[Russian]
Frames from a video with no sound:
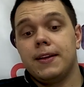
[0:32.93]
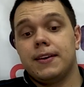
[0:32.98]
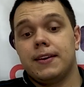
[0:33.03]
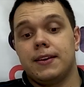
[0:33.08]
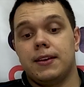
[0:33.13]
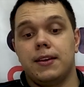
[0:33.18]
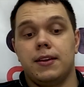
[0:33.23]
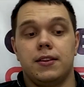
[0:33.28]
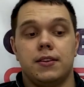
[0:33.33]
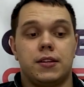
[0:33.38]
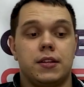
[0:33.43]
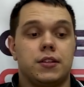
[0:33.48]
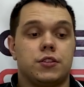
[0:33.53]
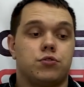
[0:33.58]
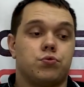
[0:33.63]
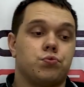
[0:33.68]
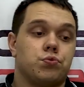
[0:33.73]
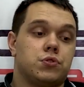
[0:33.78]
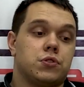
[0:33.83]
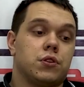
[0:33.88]
и
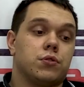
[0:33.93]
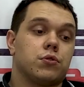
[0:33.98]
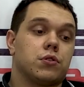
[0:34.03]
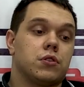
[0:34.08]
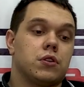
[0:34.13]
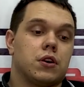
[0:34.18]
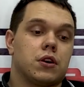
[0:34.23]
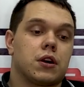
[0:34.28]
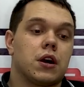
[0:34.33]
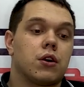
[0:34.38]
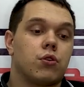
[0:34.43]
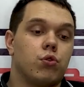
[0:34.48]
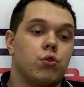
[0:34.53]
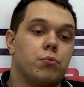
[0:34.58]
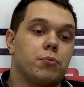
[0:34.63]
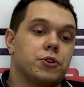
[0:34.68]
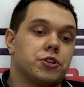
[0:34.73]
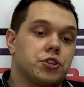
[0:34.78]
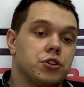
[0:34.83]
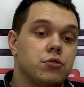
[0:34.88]
интересуются, вот на какую
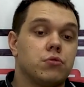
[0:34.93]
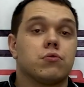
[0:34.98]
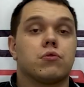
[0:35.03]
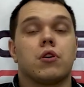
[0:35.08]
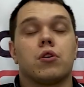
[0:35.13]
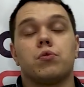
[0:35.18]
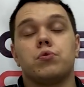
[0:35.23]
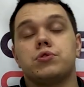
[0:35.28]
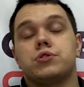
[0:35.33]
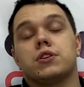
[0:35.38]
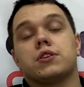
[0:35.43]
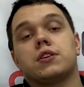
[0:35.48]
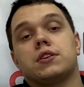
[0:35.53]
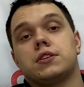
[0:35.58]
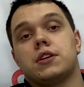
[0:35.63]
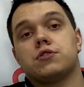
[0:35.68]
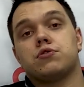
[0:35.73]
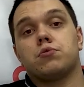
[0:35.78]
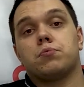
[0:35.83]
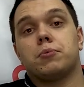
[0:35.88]
машину, какую
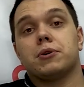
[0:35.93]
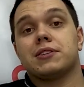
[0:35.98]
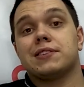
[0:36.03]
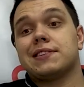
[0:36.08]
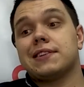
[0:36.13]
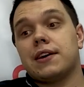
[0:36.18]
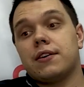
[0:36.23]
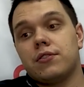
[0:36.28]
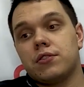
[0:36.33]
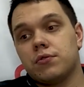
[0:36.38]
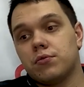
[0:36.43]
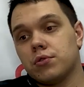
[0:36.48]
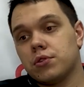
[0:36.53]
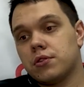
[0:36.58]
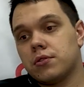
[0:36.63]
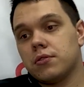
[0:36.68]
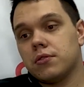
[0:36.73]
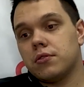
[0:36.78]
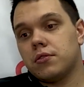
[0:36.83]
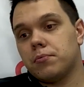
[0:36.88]
сигнализацию поставить. Вот
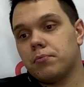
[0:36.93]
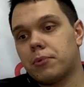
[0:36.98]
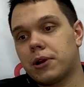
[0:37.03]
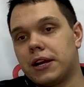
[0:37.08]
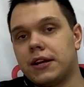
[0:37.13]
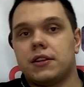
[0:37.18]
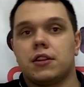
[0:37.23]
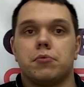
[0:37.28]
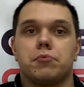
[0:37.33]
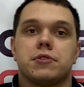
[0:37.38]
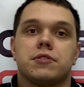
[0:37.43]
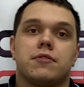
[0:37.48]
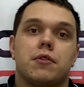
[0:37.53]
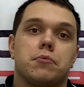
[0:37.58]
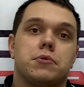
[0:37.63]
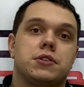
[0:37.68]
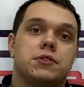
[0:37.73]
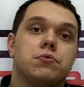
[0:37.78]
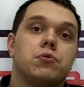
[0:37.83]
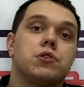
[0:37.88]
э, про это мы с вами
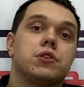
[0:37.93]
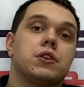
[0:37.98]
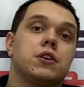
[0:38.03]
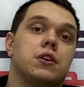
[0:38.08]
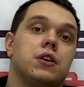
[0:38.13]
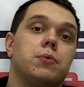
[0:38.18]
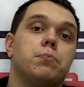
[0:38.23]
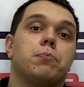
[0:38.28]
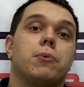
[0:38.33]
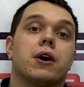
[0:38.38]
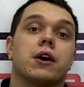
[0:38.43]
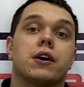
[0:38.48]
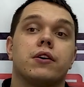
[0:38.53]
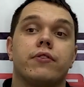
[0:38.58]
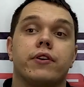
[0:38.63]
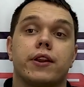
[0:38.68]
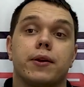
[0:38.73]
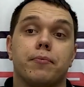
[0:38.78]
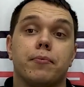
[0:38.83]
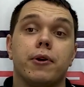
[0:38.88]
сегодня и
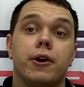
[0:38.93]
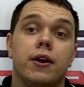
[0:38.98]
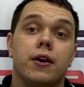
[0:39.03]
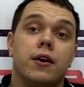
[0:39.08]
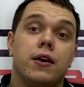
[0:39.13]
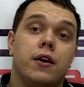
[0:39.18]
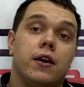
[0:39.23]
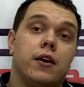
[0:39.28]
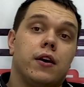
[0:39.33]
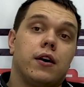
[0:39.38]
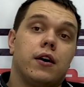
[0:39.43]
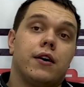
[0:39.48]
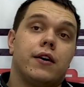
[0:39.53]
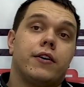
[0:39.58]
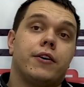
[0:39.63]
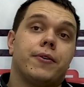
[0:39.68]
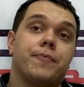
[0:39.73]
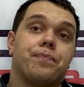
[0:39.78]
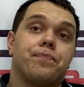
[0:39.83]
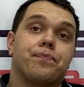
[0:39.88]
поговорим.
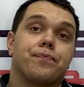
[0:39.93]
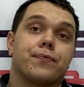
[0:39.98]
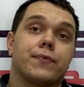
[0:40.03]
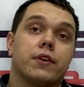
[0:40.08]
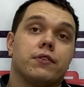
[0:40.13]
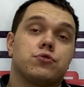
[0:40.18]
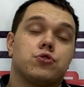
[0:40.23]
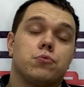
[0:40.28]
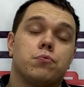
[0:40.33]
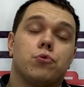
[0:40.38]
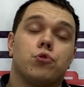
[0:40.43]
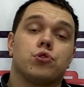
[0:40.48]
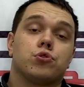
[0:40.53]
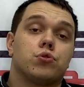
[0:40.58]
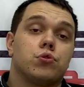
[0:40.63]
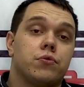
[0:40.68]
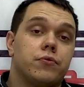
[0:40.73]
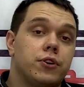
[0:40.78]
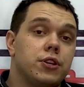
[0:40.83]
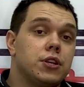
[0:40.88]
В субботу
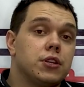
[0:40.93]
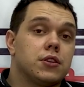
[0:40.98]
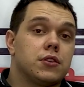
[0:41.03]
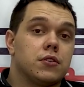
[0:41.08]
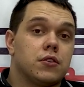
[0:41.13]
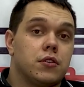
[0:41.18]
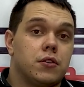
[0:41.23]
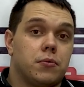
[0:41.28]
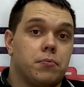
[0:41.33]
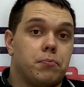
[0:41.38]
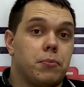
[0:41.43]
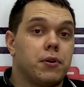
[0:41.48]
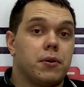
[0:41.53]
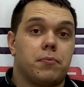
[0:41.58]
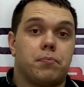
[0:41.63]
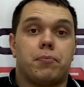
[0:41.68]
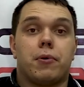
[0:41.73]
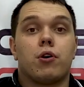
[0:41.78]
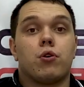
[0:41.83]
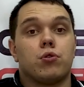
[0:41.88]
выйдет э,
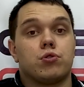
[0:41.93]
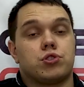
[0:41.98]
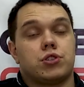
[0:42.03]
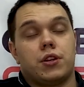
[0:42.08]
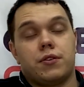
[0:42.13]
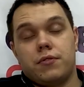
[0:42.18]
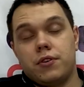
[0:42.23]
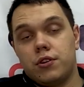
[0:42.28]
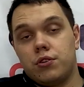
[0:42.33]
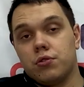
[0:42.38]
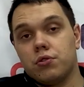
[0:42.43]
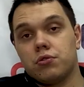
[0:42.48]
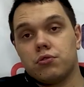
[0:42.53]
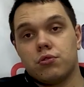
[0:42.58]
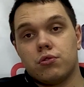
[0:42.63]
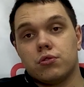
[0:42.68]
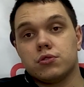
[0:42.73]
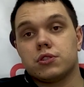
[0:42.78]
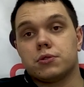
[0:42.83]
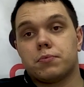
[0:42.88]
похожее видео,
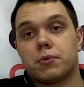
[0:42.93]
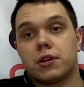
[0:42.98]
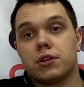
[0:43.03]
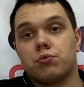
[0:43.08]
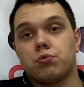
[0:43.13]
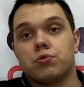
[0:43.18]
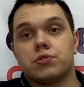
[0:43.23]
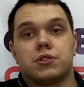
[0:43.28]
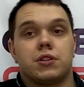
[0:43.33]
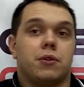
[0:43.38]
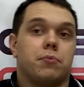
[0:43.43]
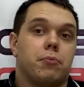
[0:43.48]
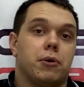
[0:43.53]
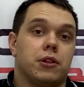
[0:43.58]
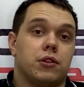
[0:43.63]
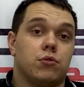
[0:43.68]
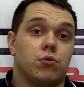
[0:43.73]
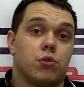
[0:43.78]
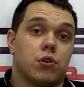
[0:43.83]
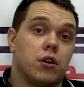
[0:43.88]
но с продукцией
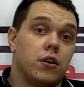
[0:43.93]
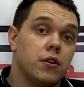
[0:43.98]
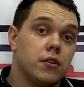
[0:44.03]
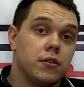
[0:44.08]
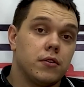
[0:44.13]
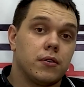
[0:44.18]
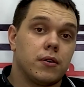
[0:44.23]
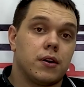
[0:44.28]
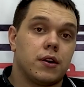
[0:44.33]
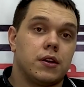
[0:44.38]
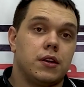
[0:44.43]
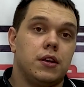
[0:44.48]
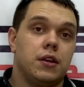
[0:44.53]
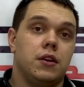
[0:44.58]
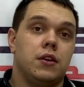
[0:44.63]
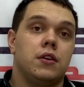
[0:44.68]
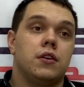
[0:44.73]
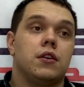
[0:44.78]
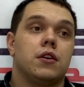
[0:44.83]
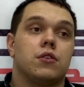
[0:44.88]
Пандора,
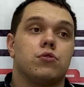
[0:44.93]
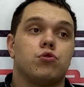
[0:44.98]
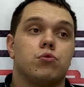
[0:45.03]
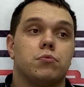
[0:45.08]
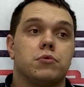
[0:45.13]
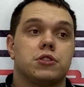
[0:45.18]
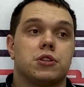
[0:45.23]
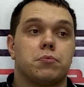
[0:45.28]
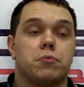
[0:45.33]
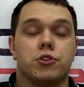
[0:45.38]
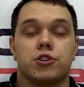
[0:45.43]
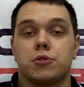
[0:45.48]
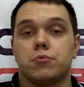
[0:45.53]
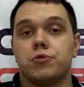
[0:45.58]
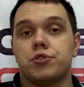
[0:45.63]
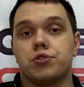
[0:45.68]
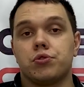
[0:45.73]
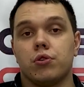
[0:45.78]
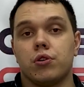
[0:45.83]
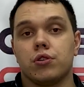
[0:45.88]
И я думаю, запишем
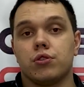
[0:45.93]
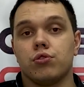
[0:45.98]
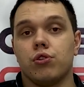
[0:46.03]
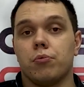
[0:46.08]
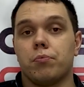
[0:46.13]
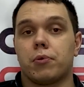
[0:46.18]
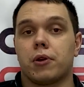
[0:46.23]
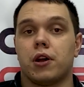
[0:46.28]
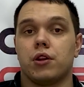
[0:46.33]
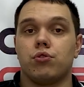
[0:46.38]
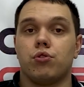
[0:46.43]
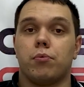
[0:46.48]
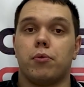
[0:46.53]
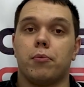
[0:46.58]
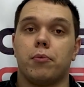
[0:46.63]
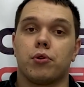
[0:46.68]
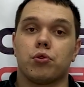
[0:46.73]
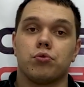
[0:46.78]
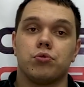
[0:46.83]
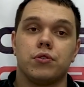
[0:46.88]
еще одно про доп.
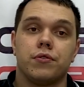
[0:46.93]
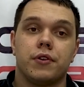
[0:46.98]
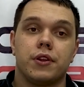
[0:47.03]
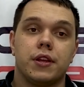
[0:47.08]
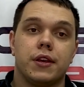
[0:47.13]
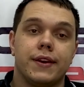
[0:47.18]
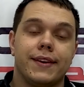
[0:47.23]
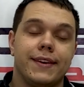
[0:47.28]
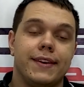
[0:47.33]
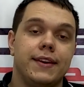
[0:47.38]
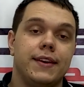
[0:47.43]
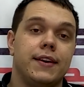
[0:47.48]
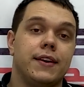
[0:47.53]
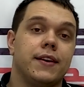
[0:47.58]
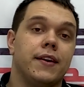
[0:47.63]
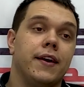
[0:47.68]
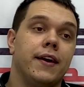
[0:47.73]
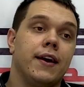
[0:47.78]
оборудование и